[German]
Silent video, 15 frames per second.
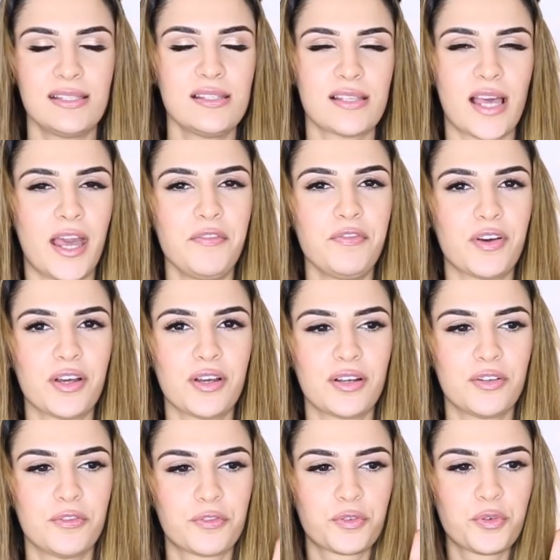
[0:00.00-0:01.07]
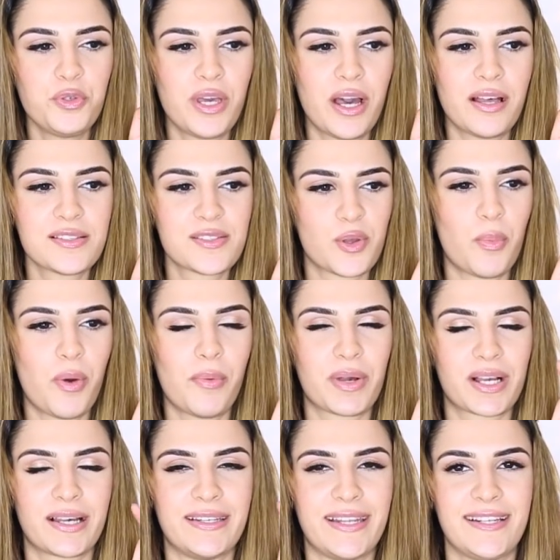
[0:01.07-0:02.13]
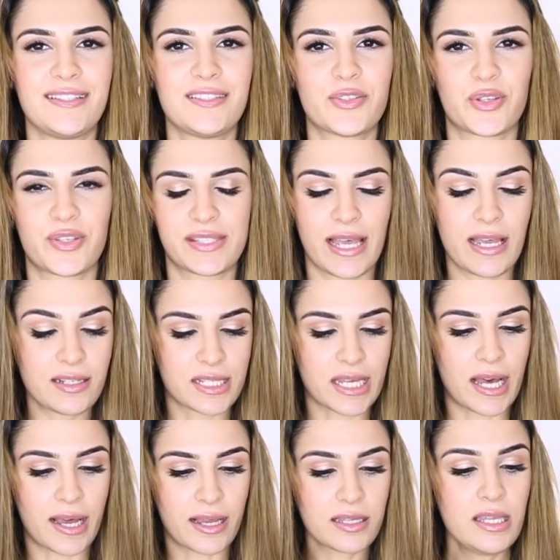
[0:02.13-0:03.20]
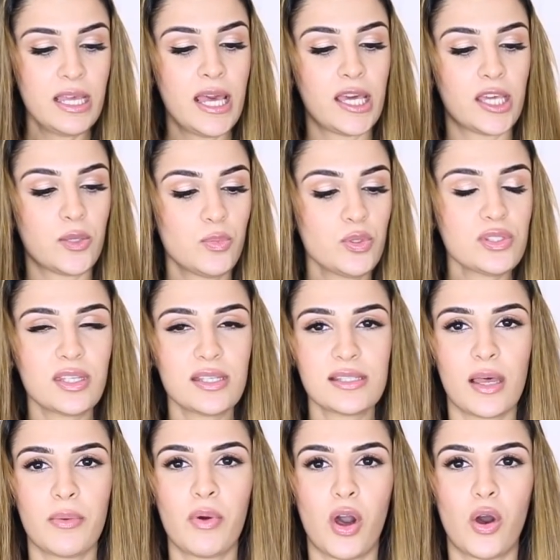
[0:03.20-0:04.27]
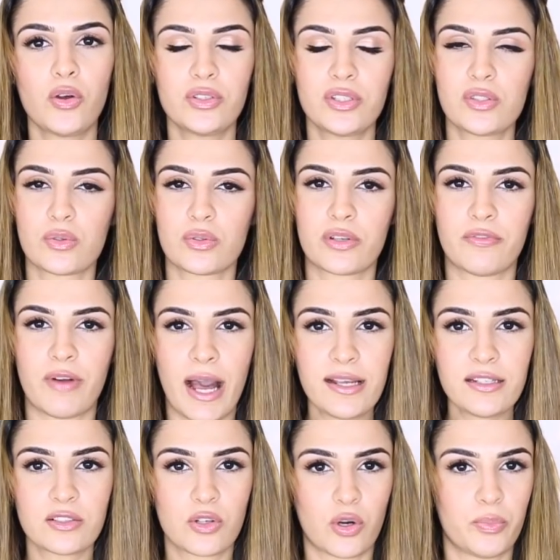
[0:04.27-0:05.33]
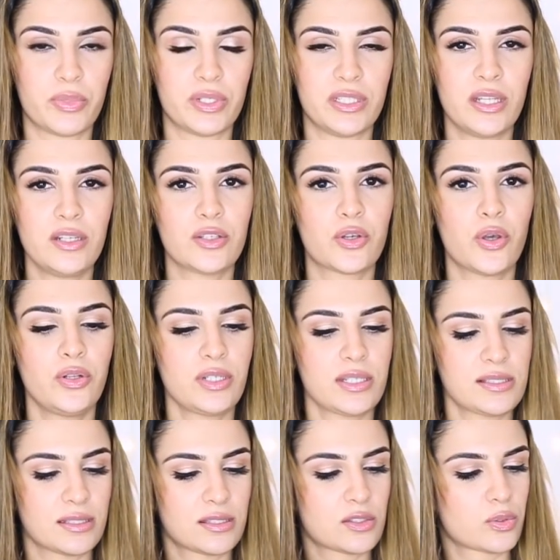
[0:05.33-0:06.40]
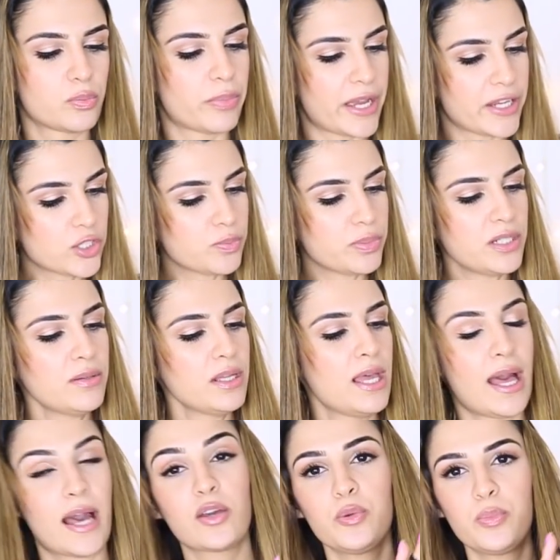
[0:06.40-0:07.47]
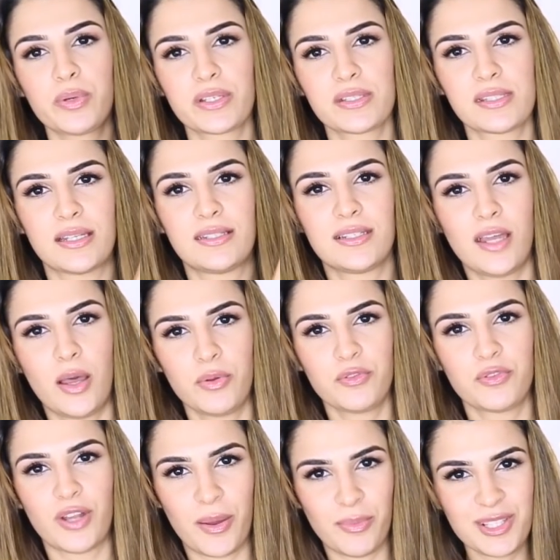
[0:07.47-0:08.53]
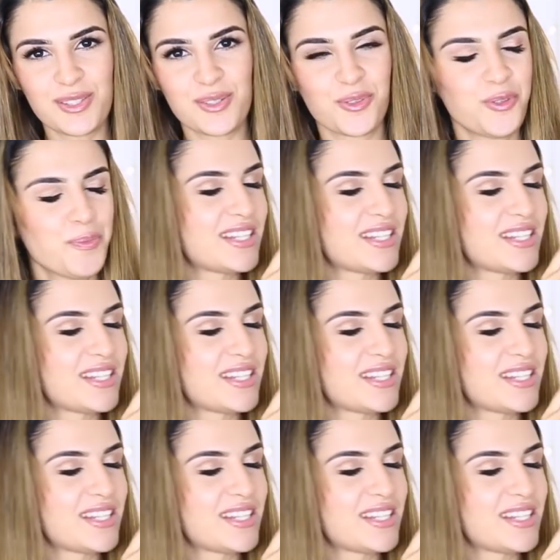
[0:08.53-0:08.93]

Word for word: Es ist einfach Frühjahr, Sommer, man kann endlich solche Sachen tragen. Ihr müsst das aber auch nicht so gewagt kombinieren. Ihr könnt das jetzt zum Beispiel, ach übrigens, ja, den habe ich von Amazon.